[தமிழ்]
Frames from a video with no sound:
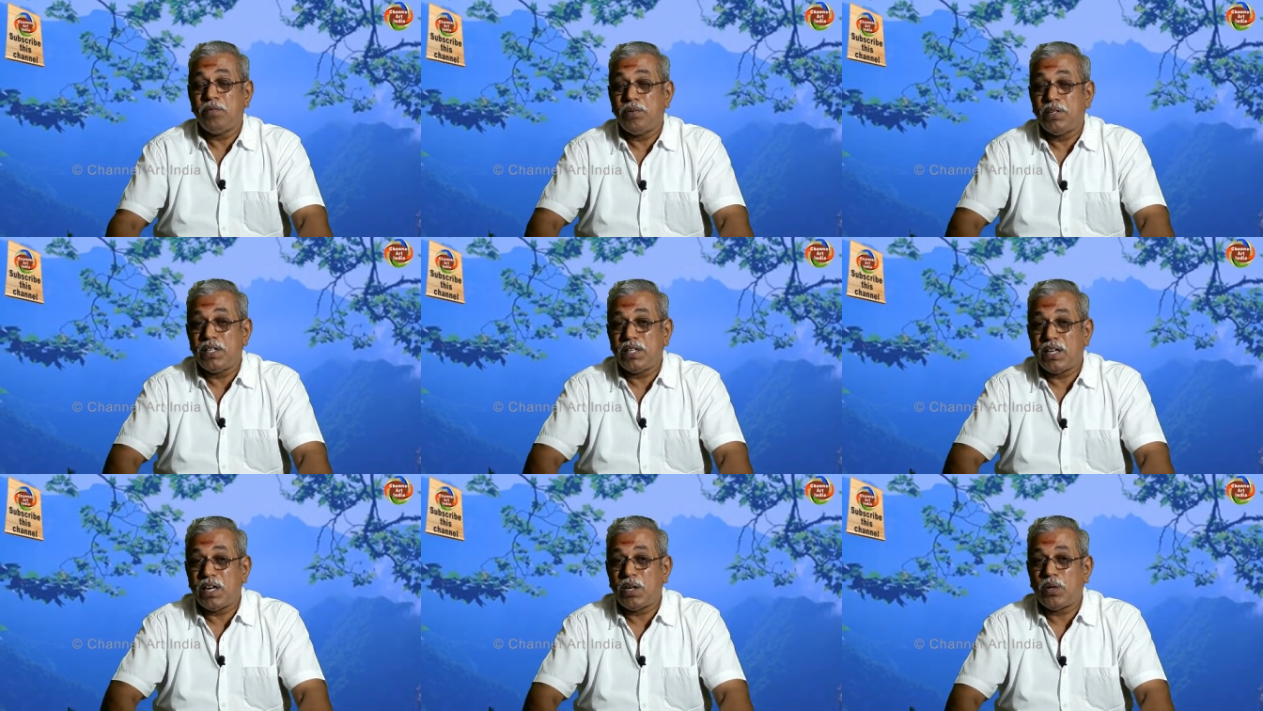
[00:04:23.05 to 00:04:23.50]

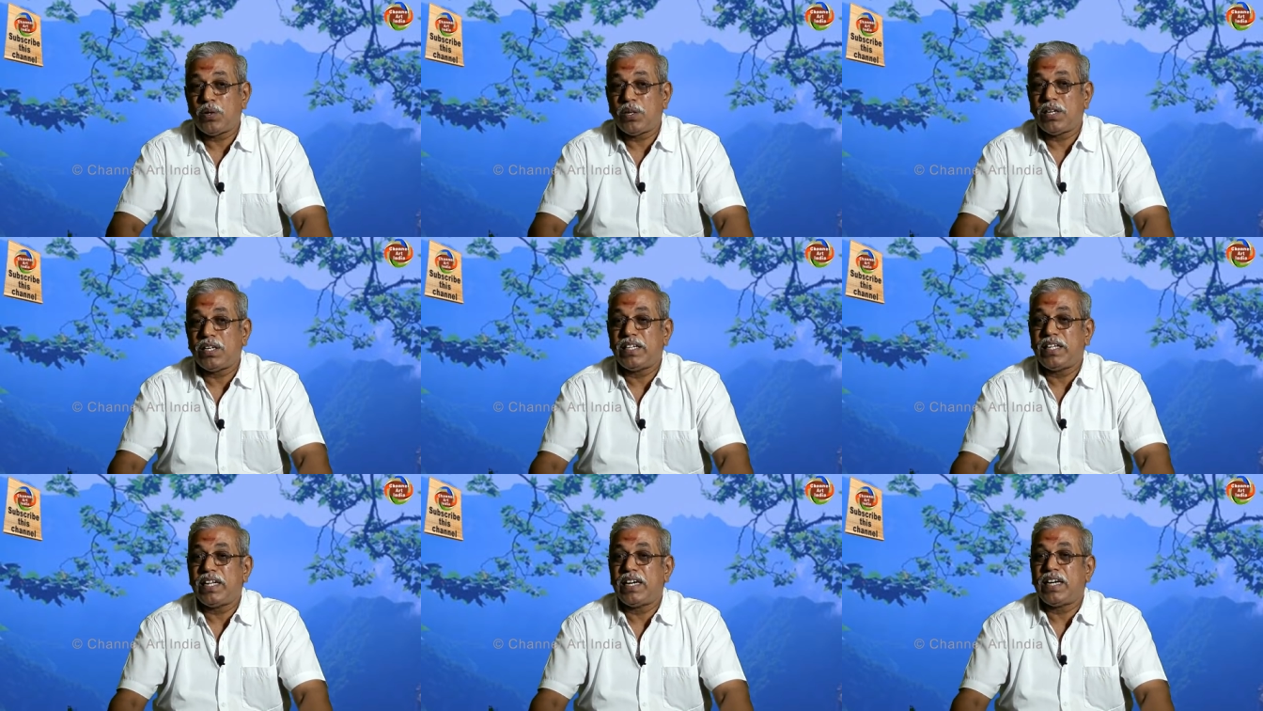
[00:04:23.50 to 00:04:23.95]

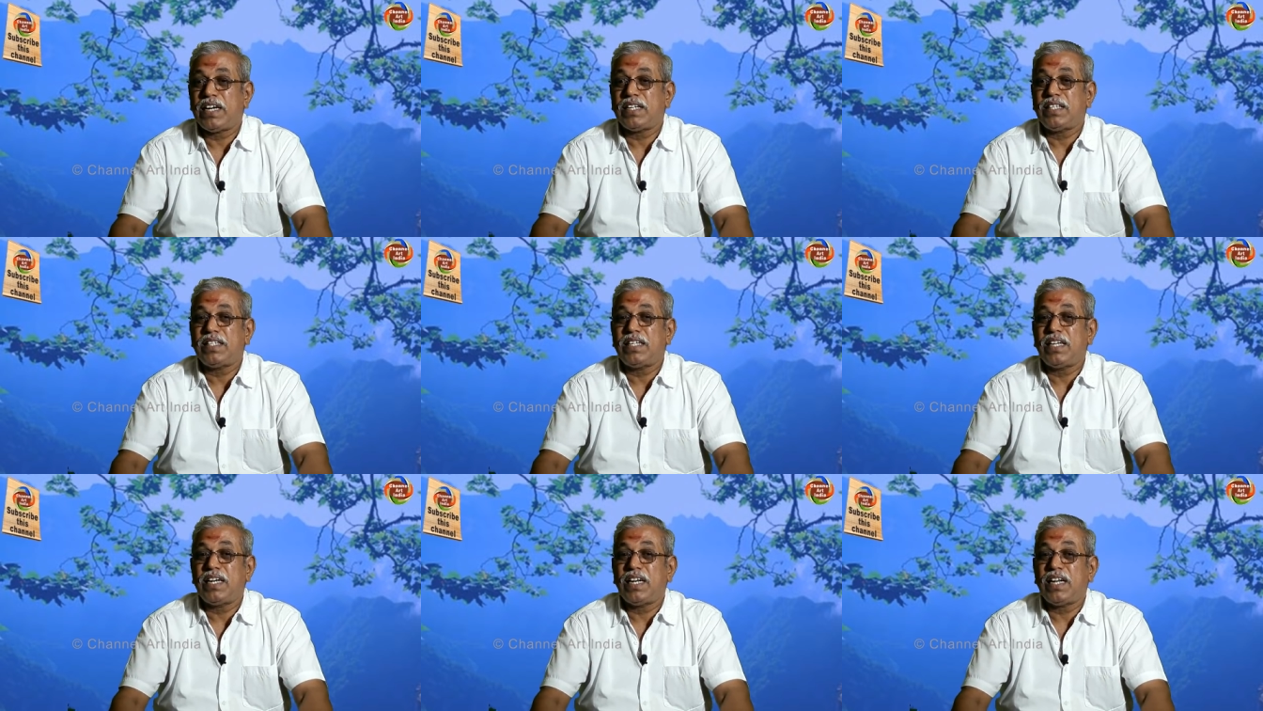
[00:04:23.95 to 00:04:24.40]
வெறுங்காலோட நீங்கள்
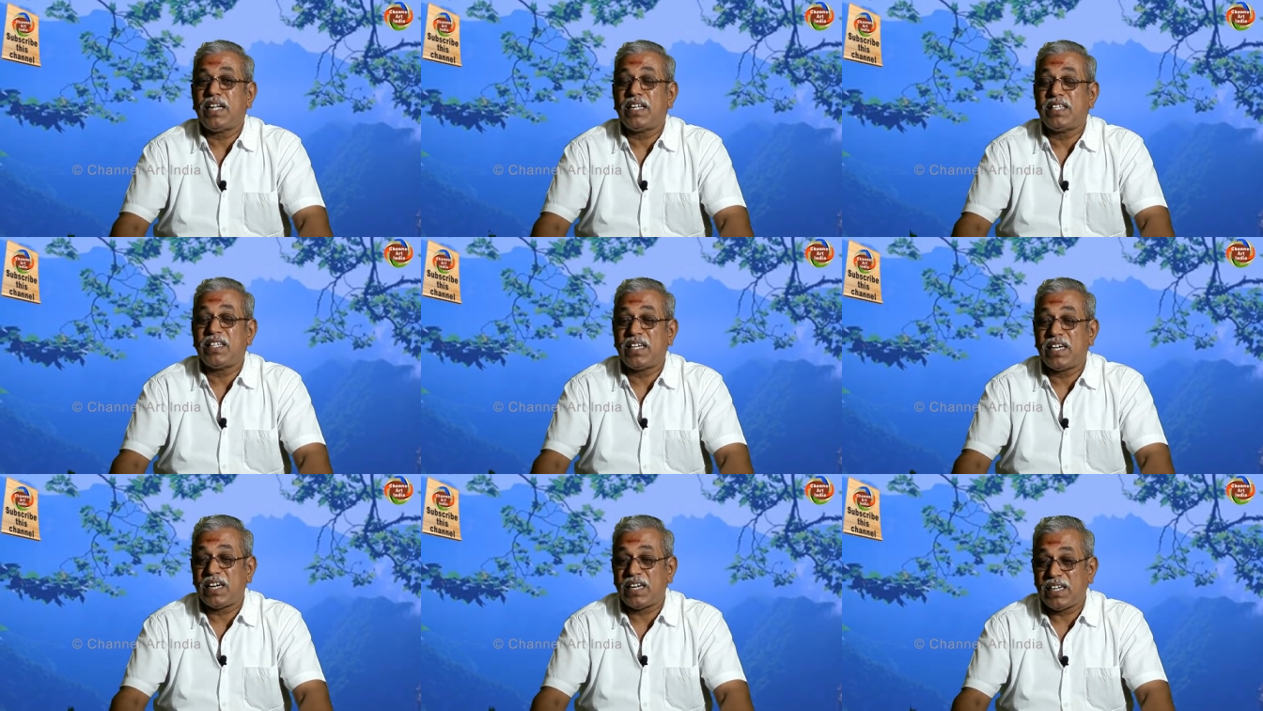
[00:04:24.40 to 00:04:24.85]
நடந்தீங்கன்னா
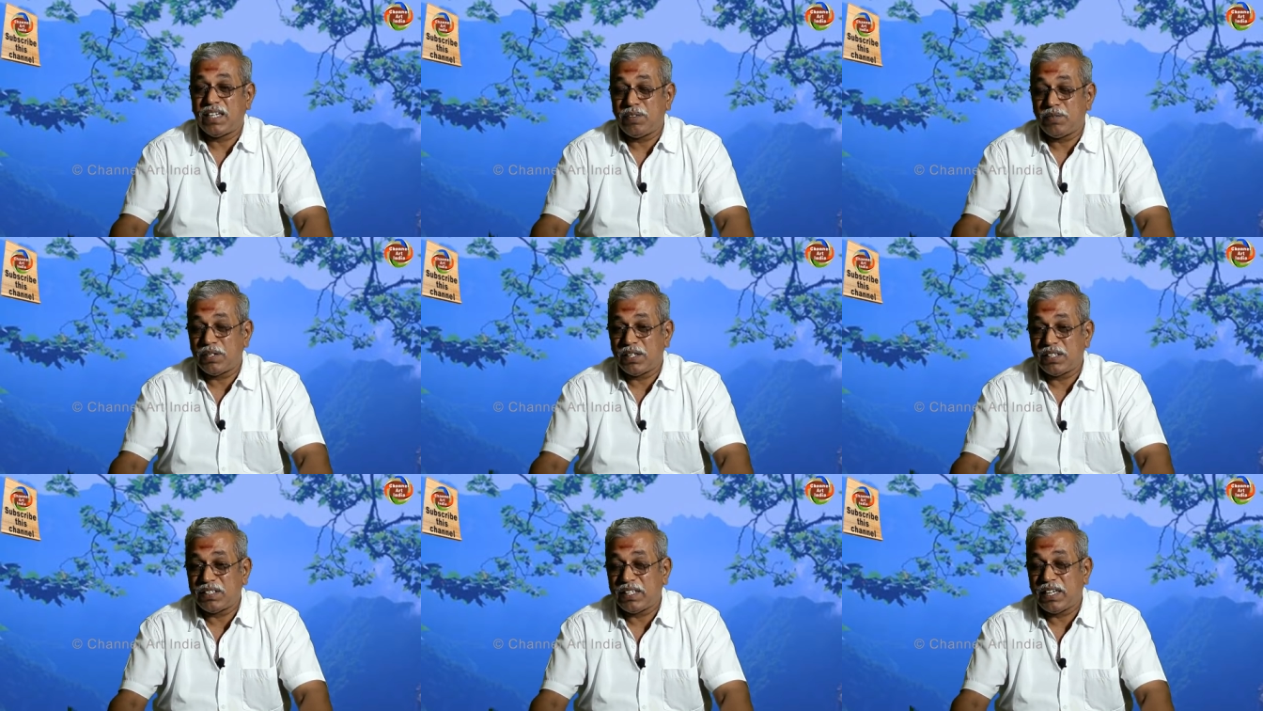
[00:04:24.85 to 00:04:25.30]
அந்த கட்டை
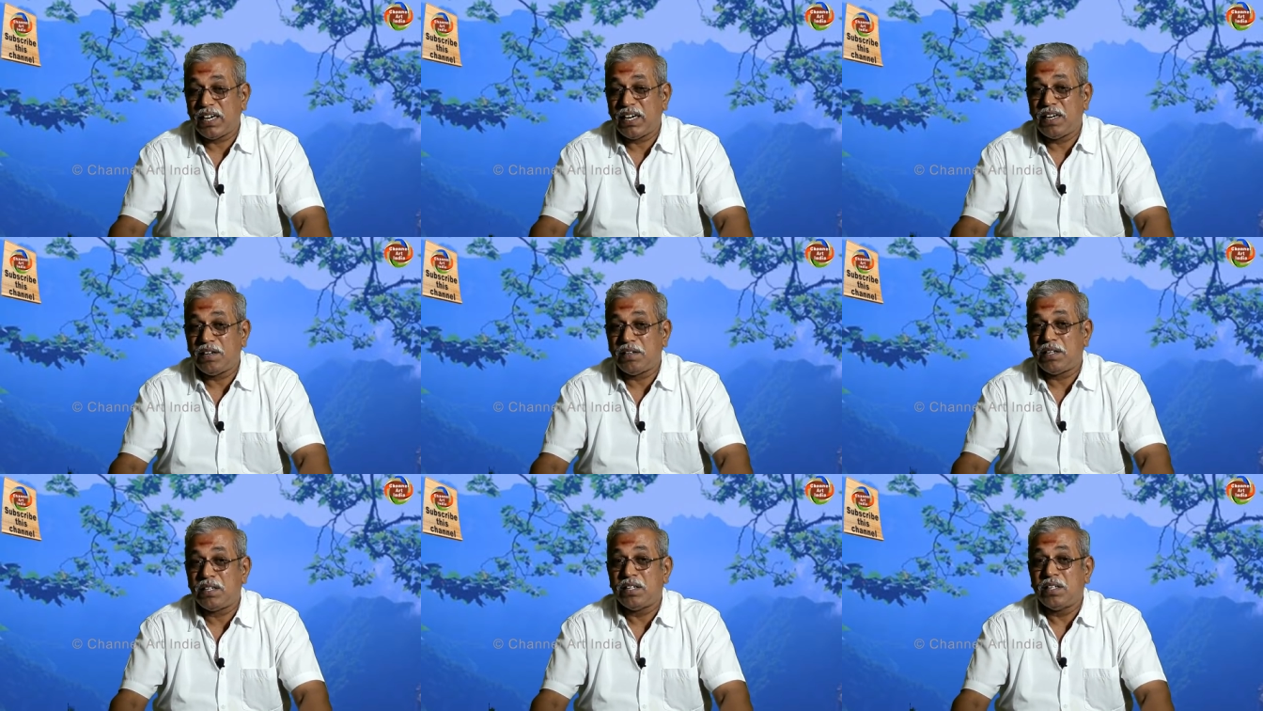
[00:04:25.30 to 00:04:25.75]
விரல்
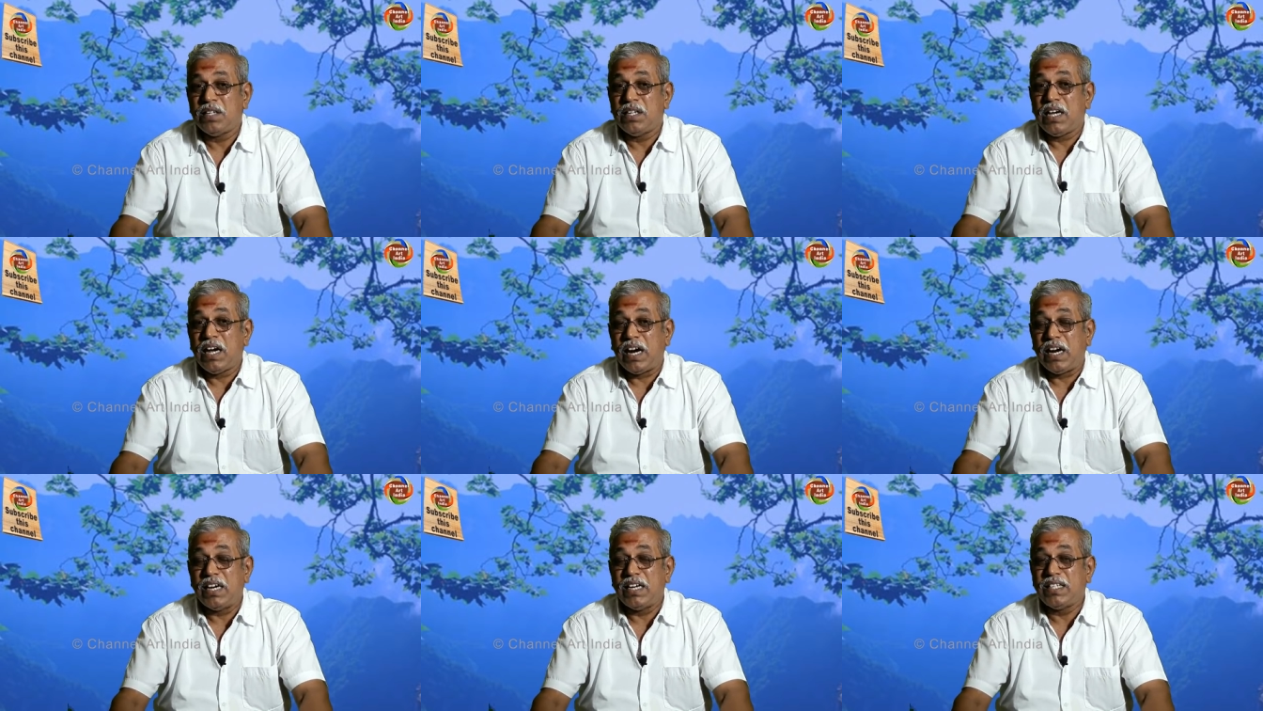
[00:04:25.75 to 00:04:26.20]
தரையில்
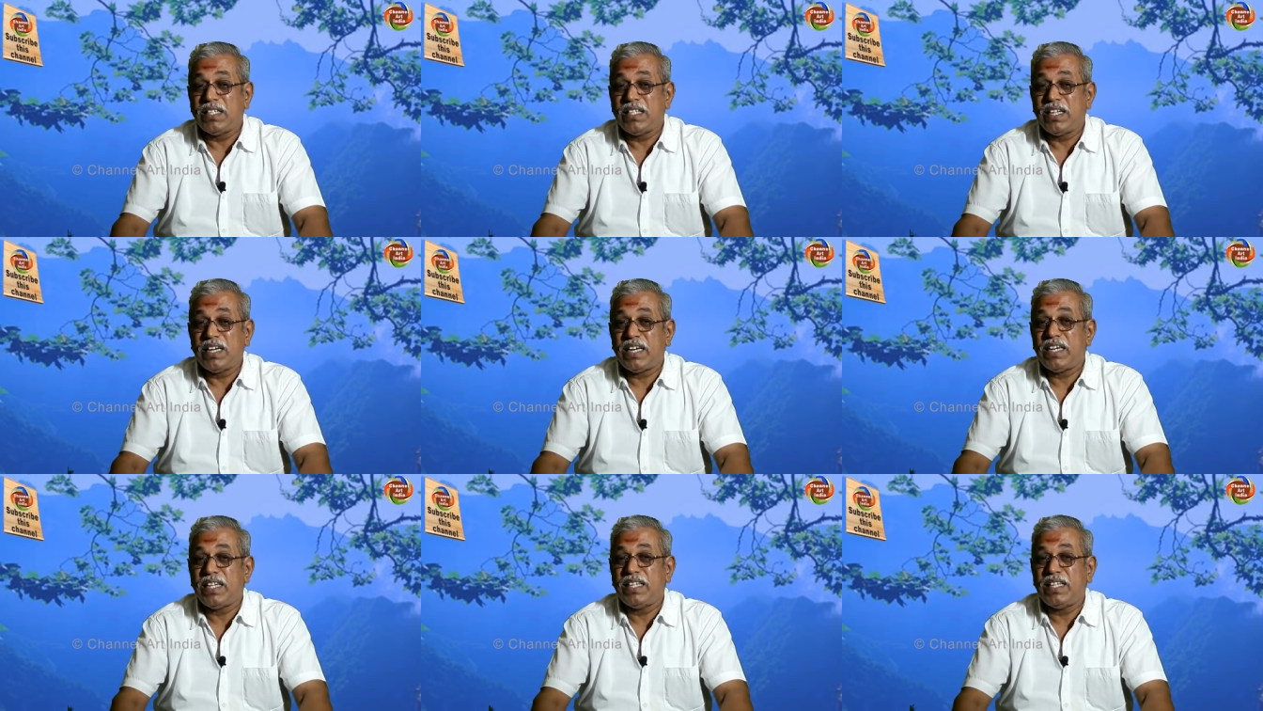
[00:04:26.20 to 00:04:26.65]

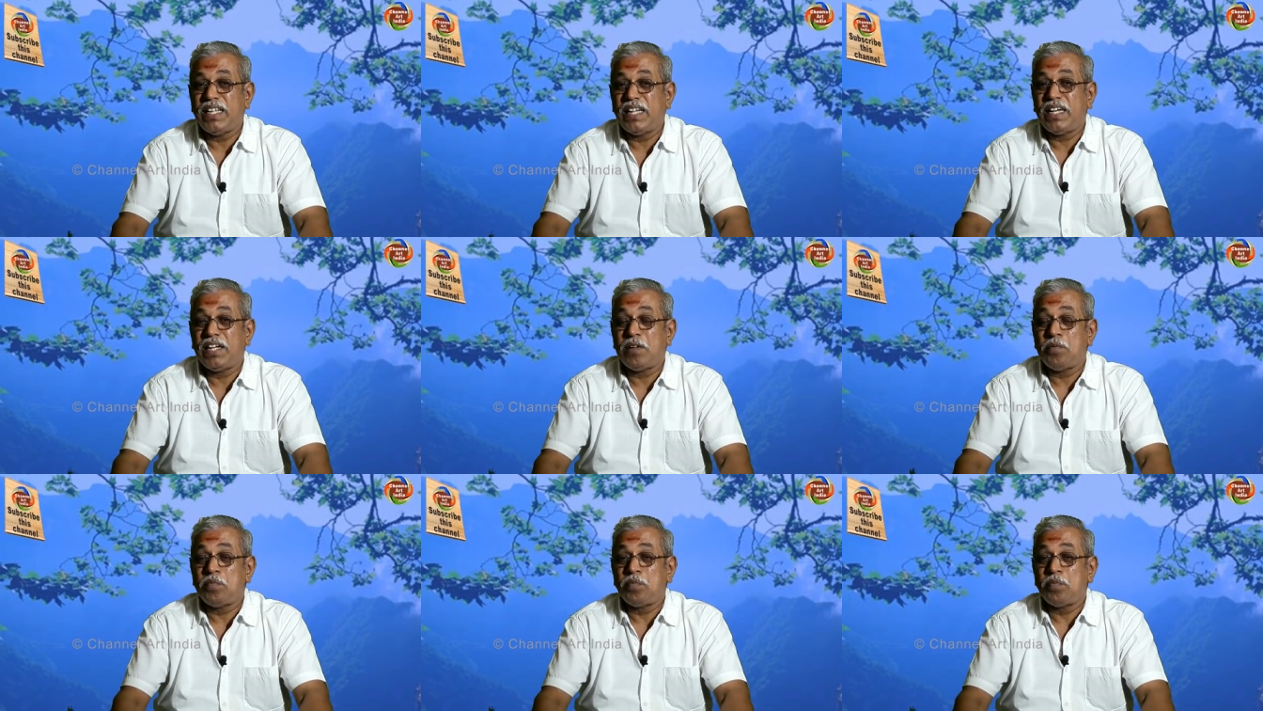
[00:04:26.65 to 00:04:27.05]
அழுந்த அழுந்த